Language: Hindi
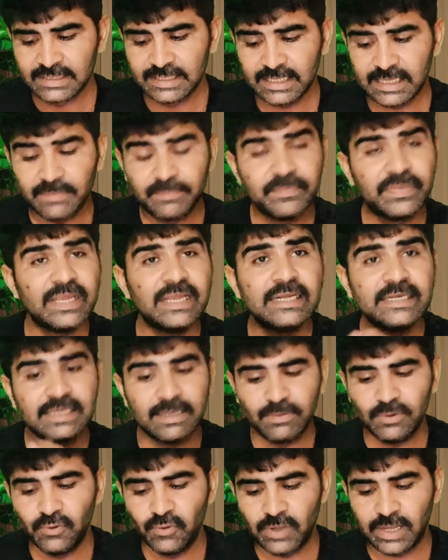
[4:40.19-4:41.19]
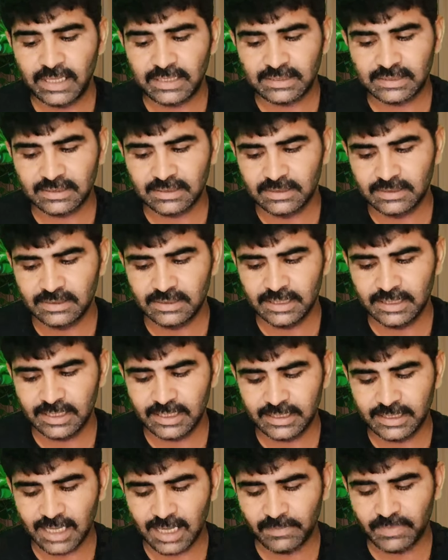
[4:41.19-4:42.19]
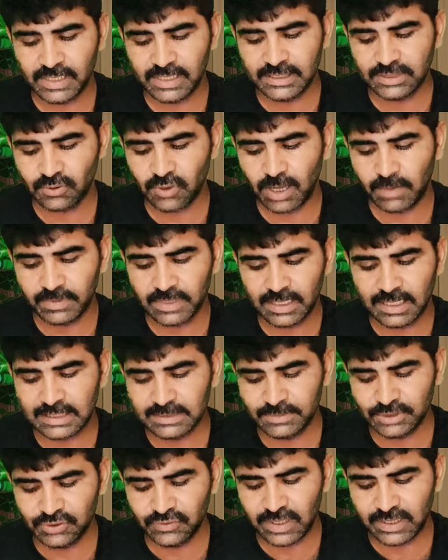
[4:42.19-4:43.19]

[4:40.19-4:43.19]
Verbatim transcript: ठीक है पी एस ठीक है यहाँ पे इसको आपने लाजमी